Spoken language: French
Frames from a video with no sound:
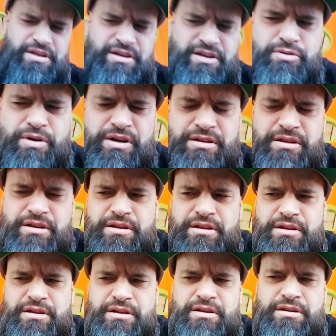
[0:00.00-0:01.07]
Quoi
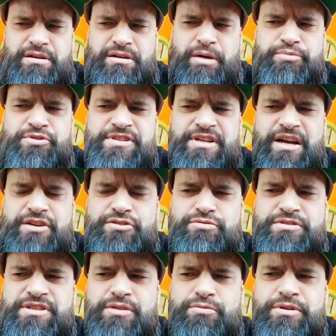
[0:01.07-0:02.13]
En plus, elle a
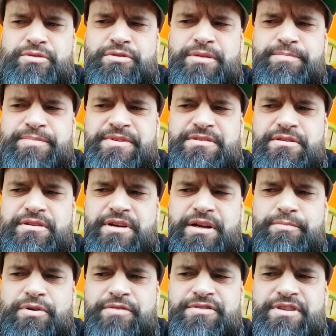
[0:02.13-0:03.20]
rajouté oui, oui, parce que quand ils
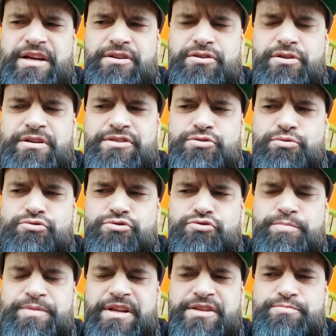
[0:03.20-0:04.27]
boivent de l'alcool, ils sont
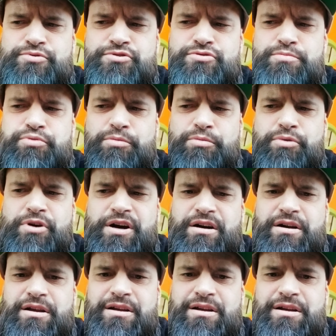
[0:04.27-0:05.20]
souples, ils laissent plus de pourboire.